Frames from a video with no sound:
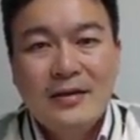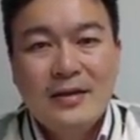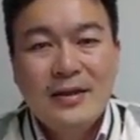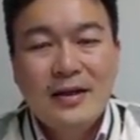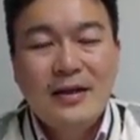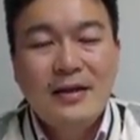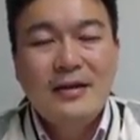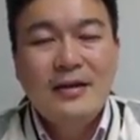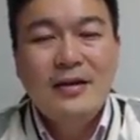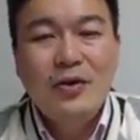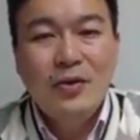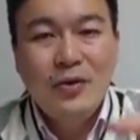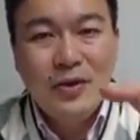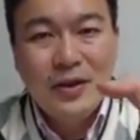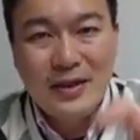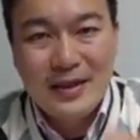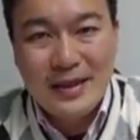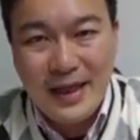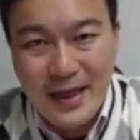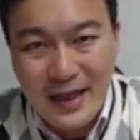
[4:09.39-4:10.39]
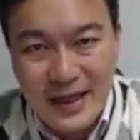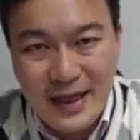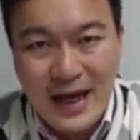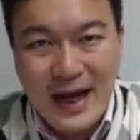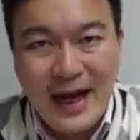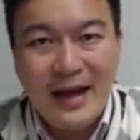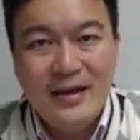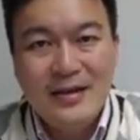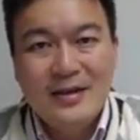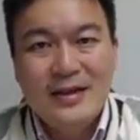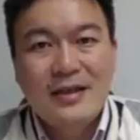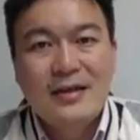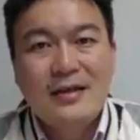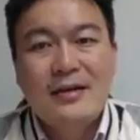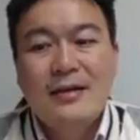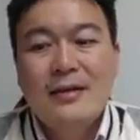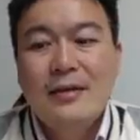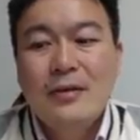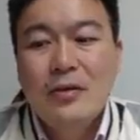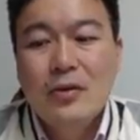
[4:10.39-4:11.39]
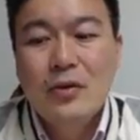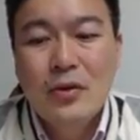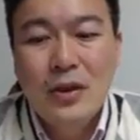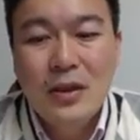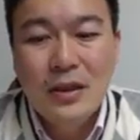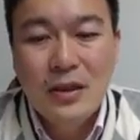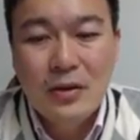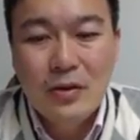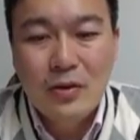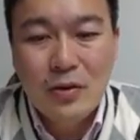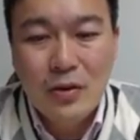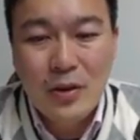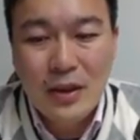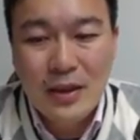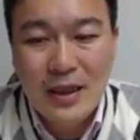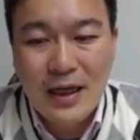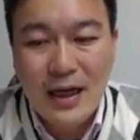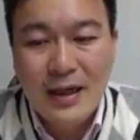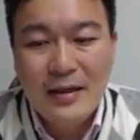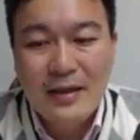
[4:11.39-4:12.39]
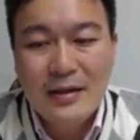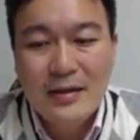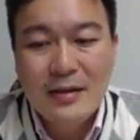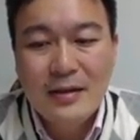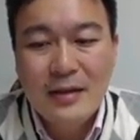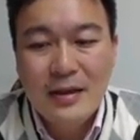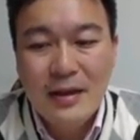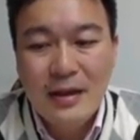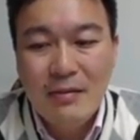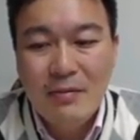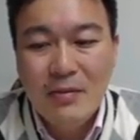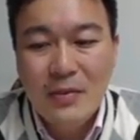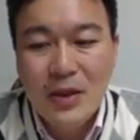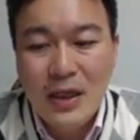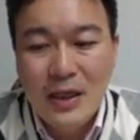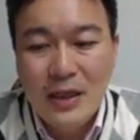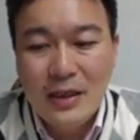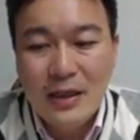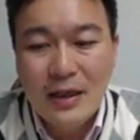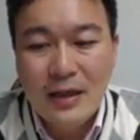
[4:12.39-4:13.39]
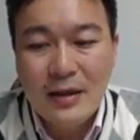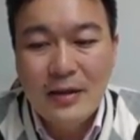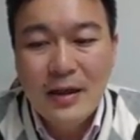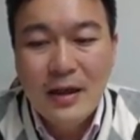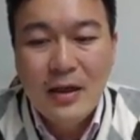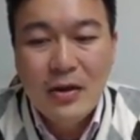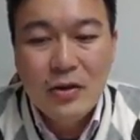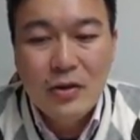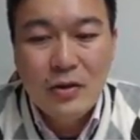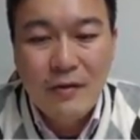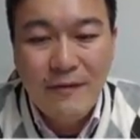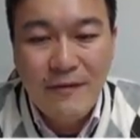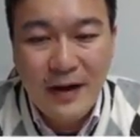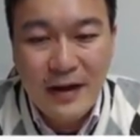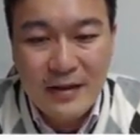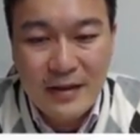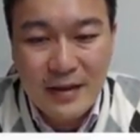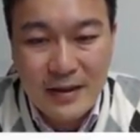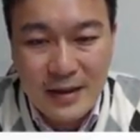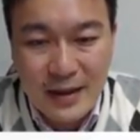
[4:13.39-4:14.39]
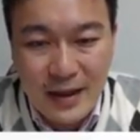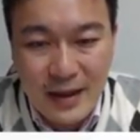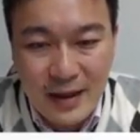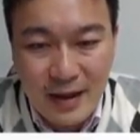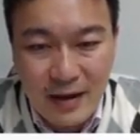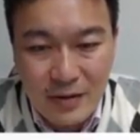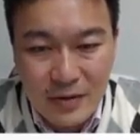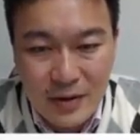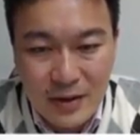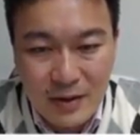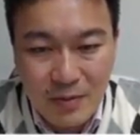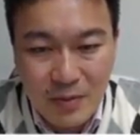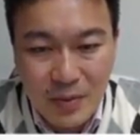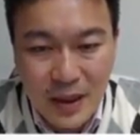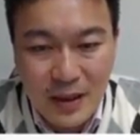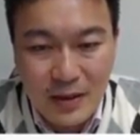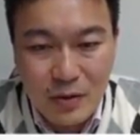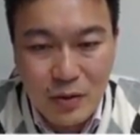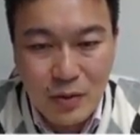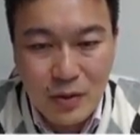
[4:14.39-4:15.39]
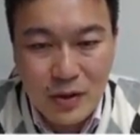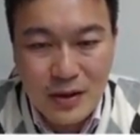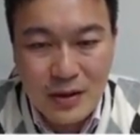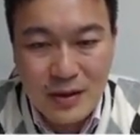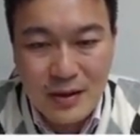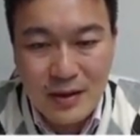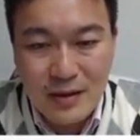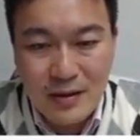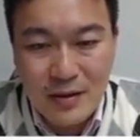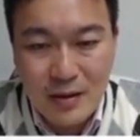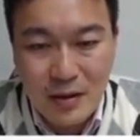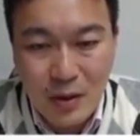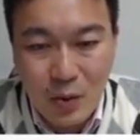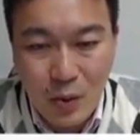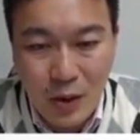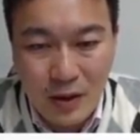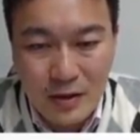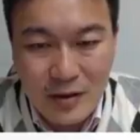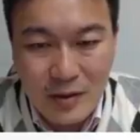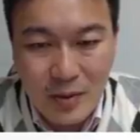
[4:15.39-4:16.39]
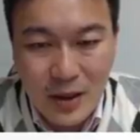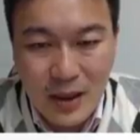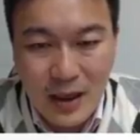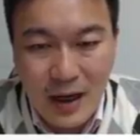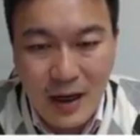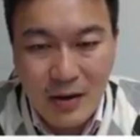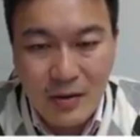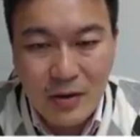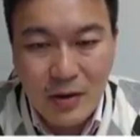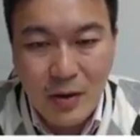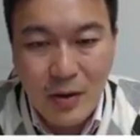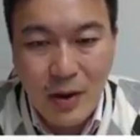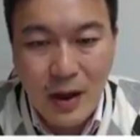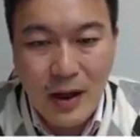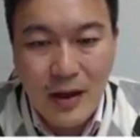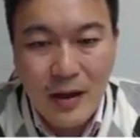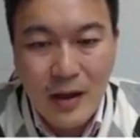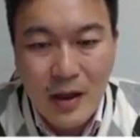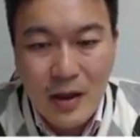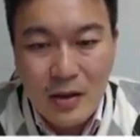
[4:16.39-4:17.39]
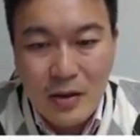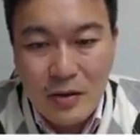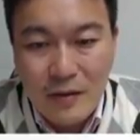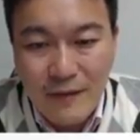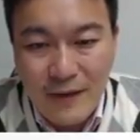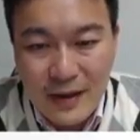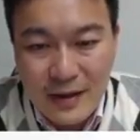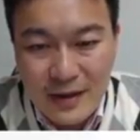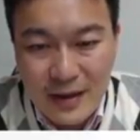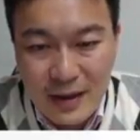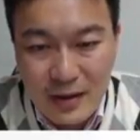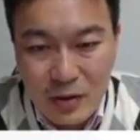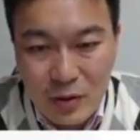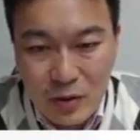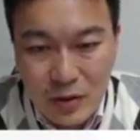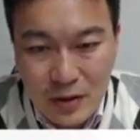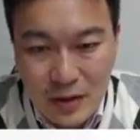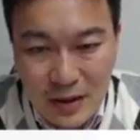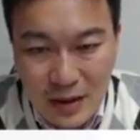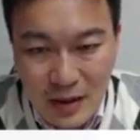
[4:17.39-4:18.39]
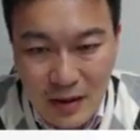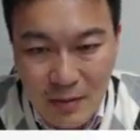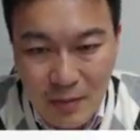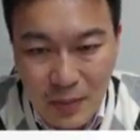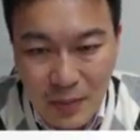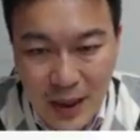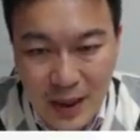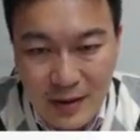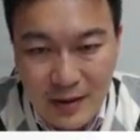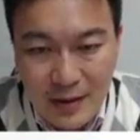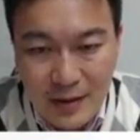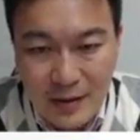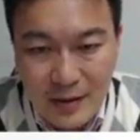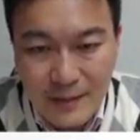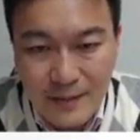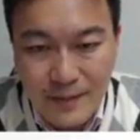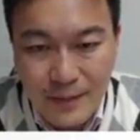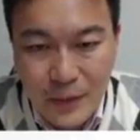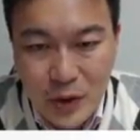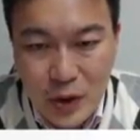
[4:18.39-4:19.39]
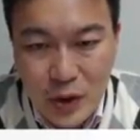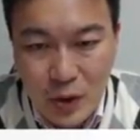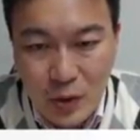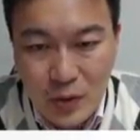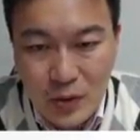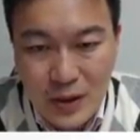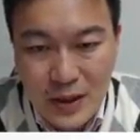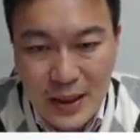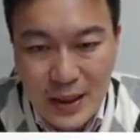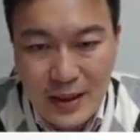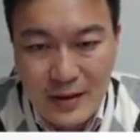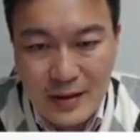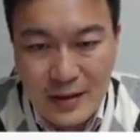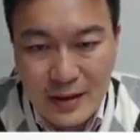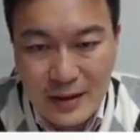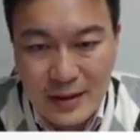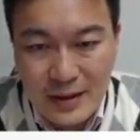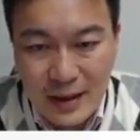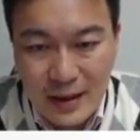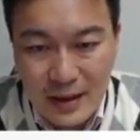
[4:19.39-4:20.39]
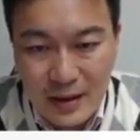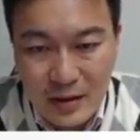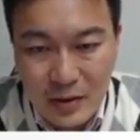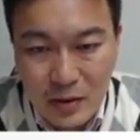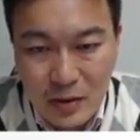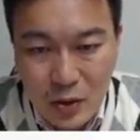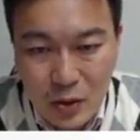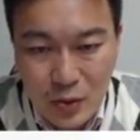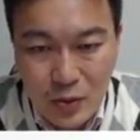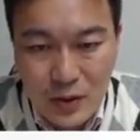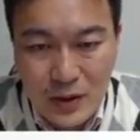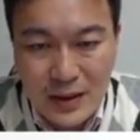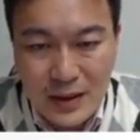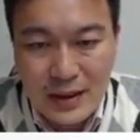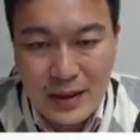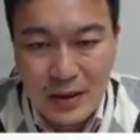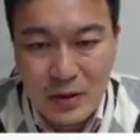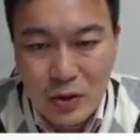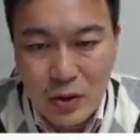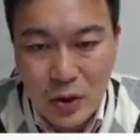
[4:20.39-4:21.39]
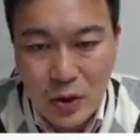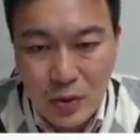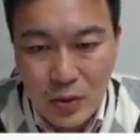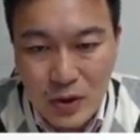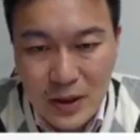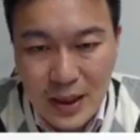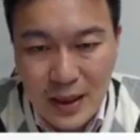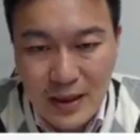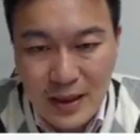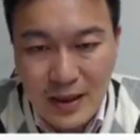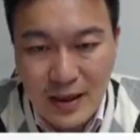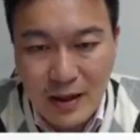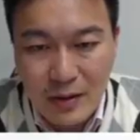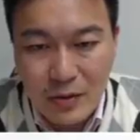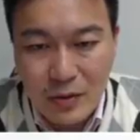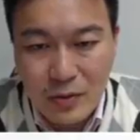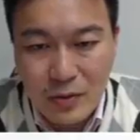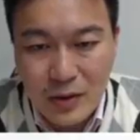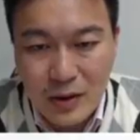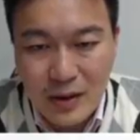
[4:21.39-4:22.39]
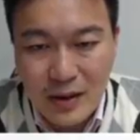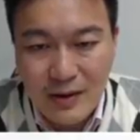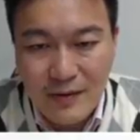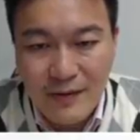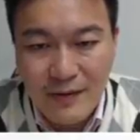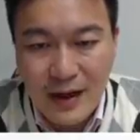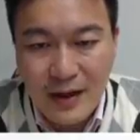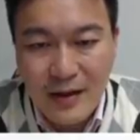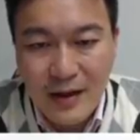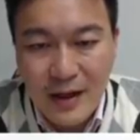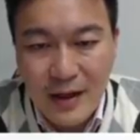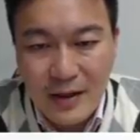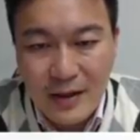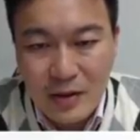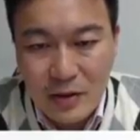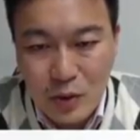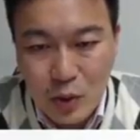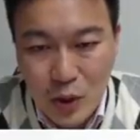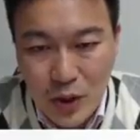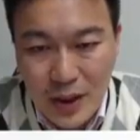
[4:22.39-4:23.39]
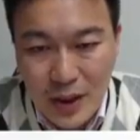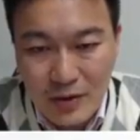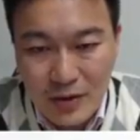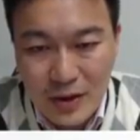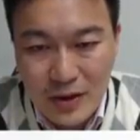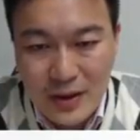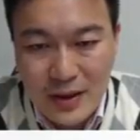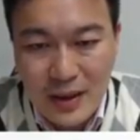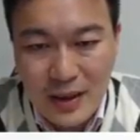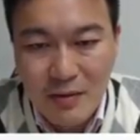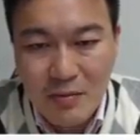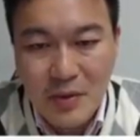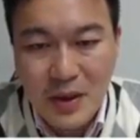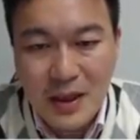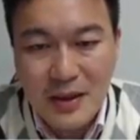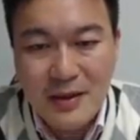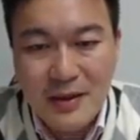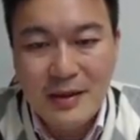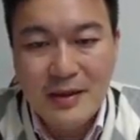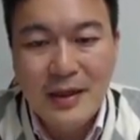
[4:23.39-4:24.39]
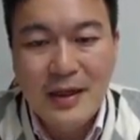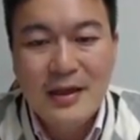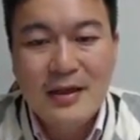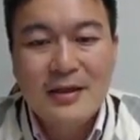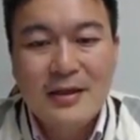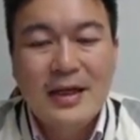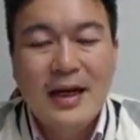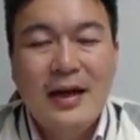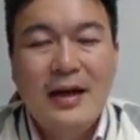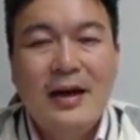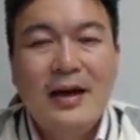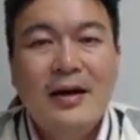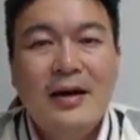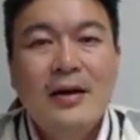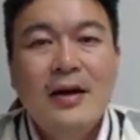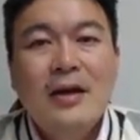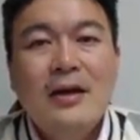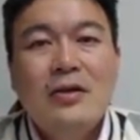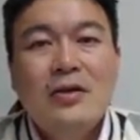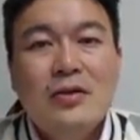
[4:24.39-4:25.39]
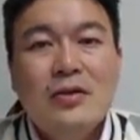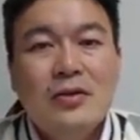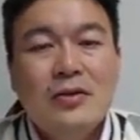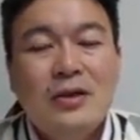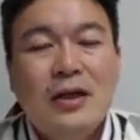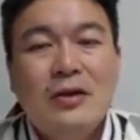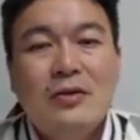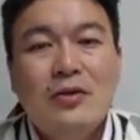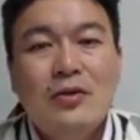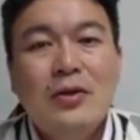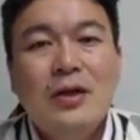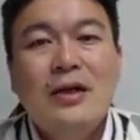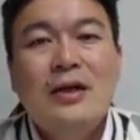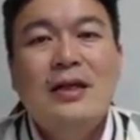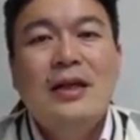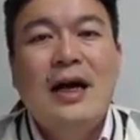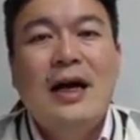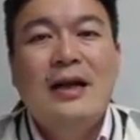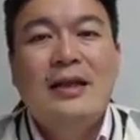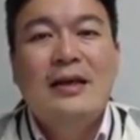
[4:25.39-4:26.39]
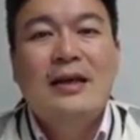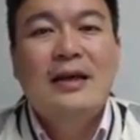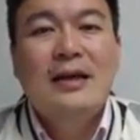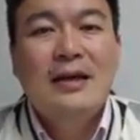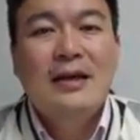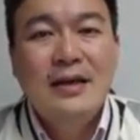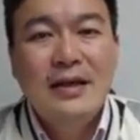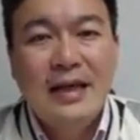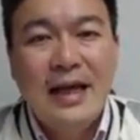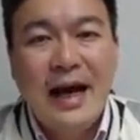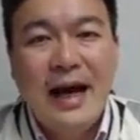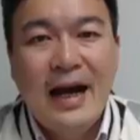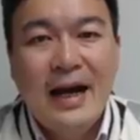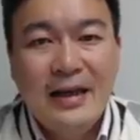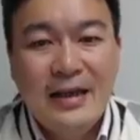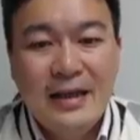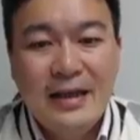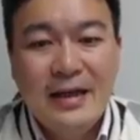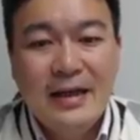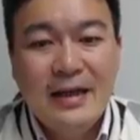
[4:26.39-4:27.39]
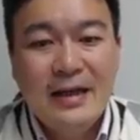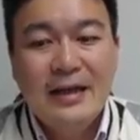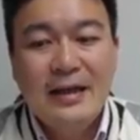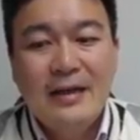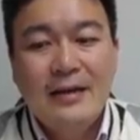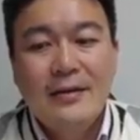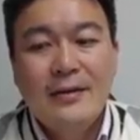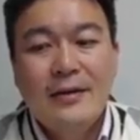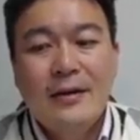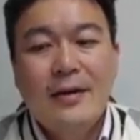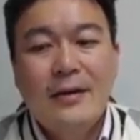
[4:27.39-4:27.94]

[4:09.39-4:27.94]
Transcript: 这个又再压一次，所以呢，最大的应力呢，就是发生在靠这边。如果是这往这边凹的话，就发生在这一边呢，中间这整根柱子的中间高度的地方的最靠近这一边的那个材料，就受到最大的压应力。